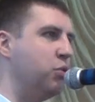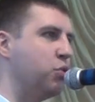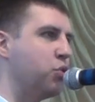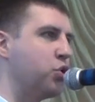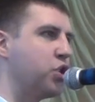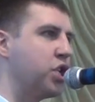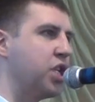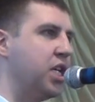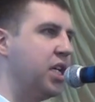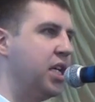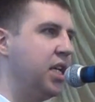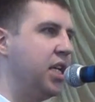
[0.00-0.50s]

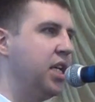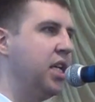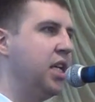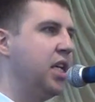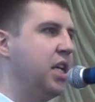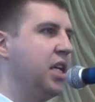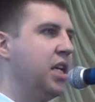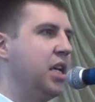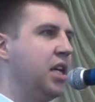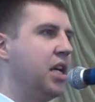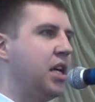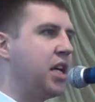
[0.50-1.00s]
уже
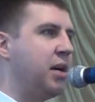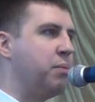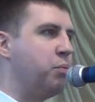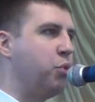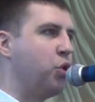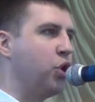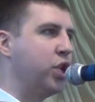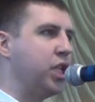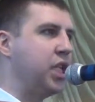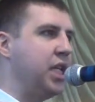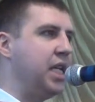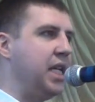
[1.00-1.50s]

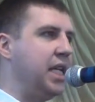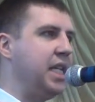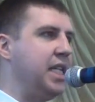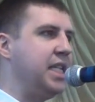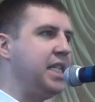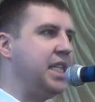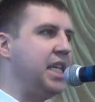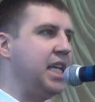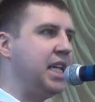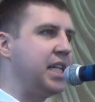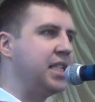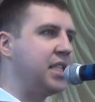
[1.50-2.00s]
работы
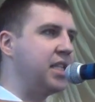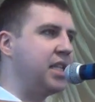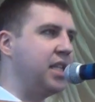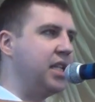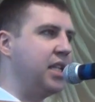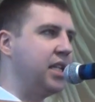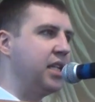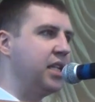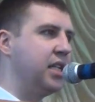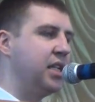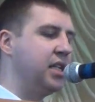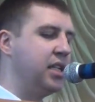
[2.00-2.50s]

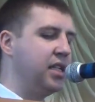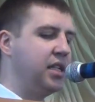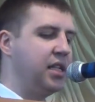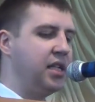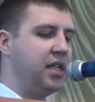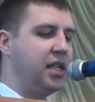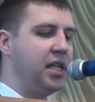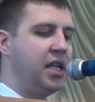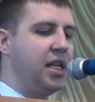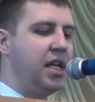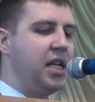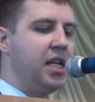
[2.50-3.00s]
секции.
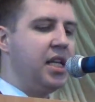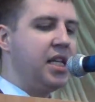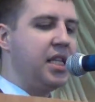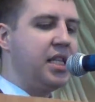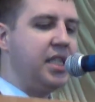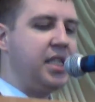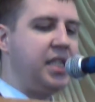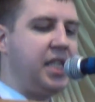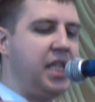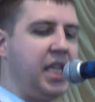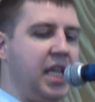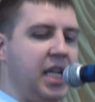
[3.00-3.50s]

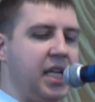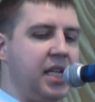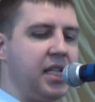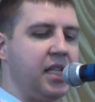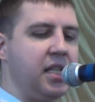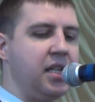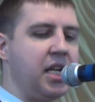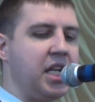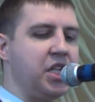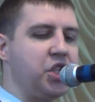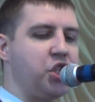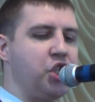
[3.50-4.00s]
Сек...
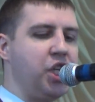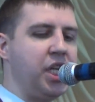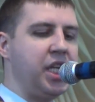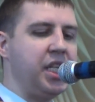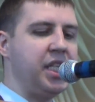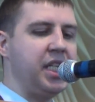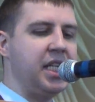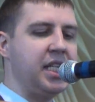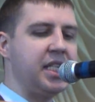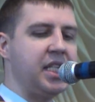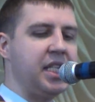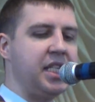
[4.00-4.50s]

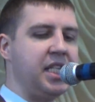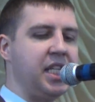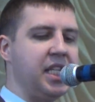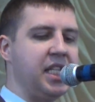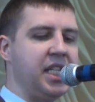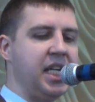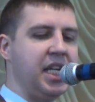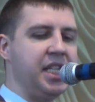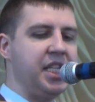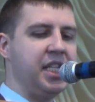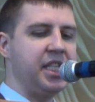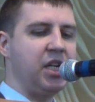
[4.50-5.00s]
Расширенное
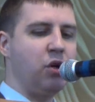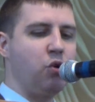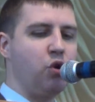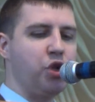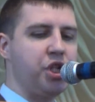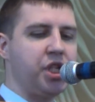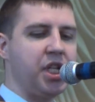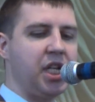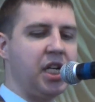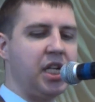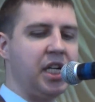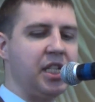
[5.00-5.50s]
заседание
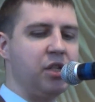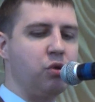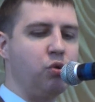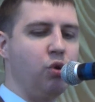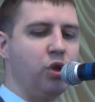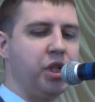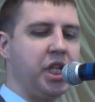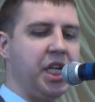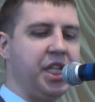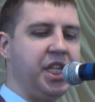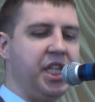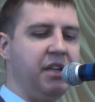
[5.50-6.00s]

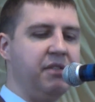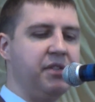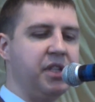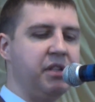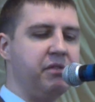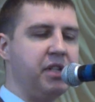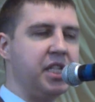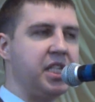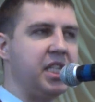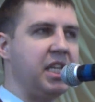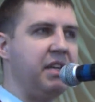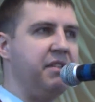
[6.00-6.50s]

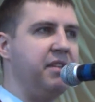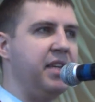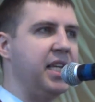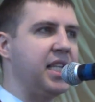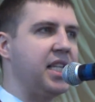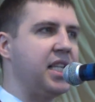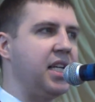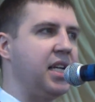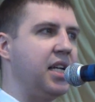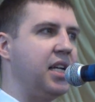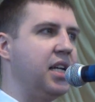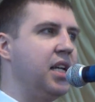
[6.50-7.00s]
научно-консультативного
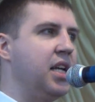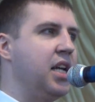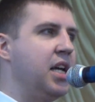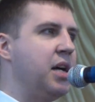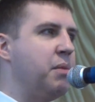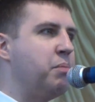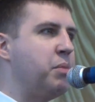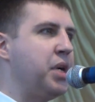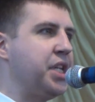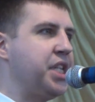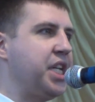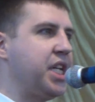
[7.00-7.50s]
совета.
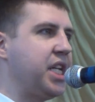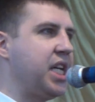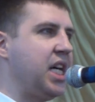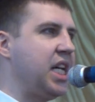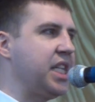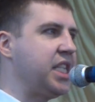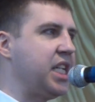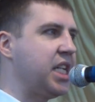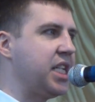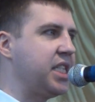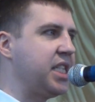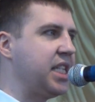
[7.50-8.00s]

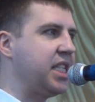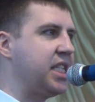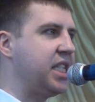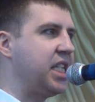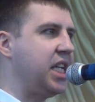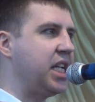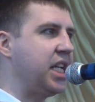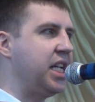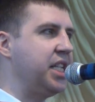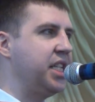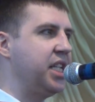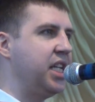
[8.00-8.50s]
Модератор со
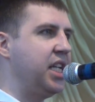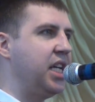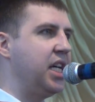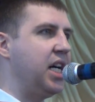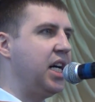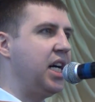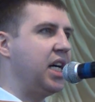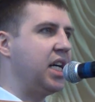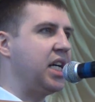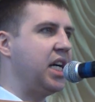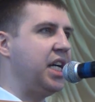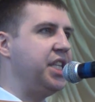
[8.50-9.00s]
стороны
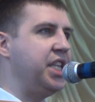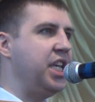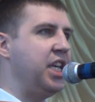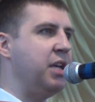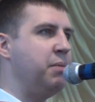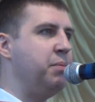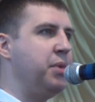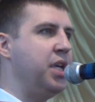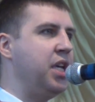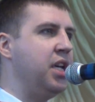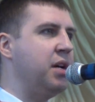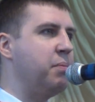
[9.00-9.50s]

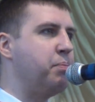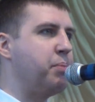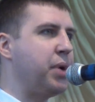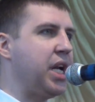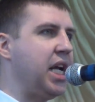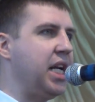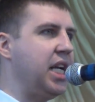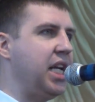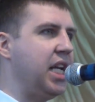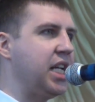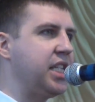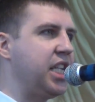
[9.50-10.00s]
Академии,
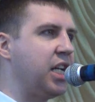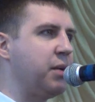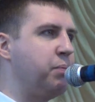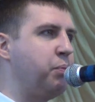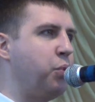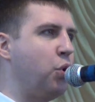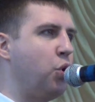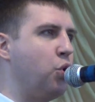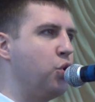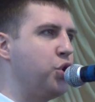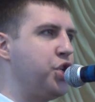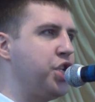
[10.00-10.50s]
проректор
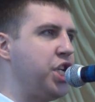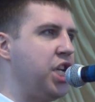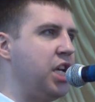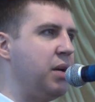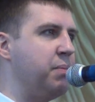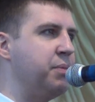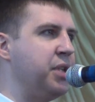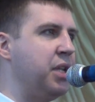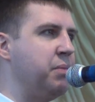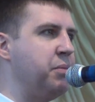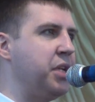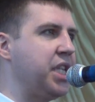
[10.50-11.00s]
по
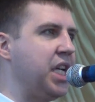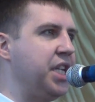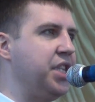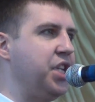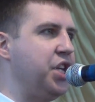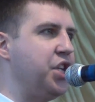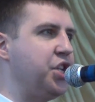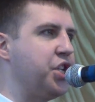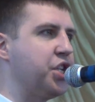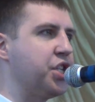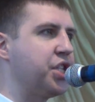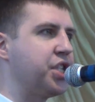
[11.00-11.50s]

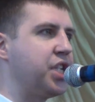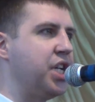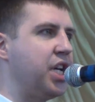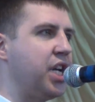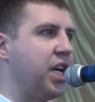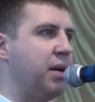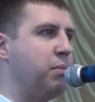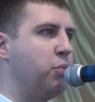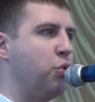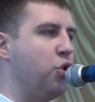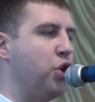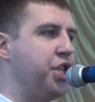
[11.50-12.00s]
учебно-методической
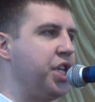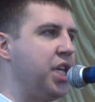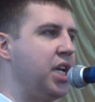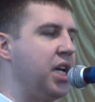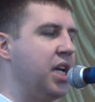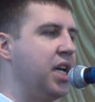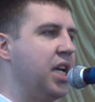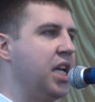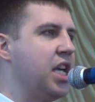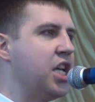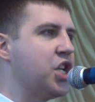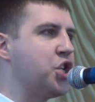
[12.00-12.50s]

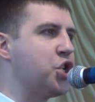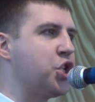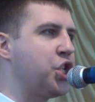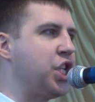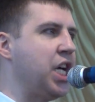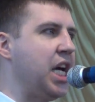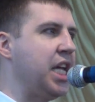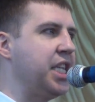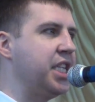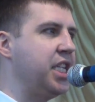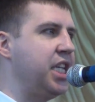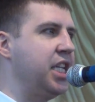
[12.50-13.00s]
работе
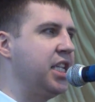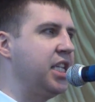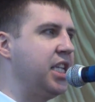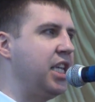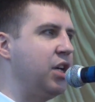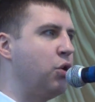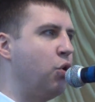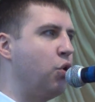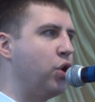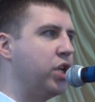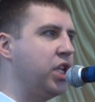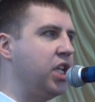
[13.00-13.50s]
Жданкин
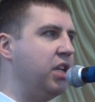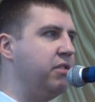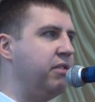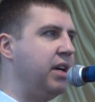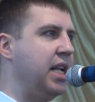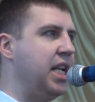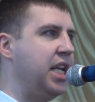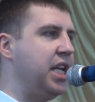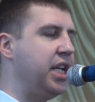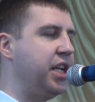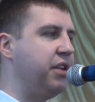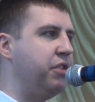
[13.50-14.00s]
Георгий
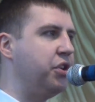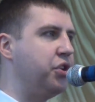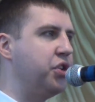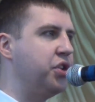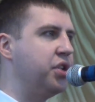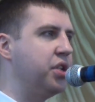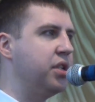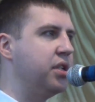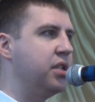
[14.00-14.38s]
Валерьевич.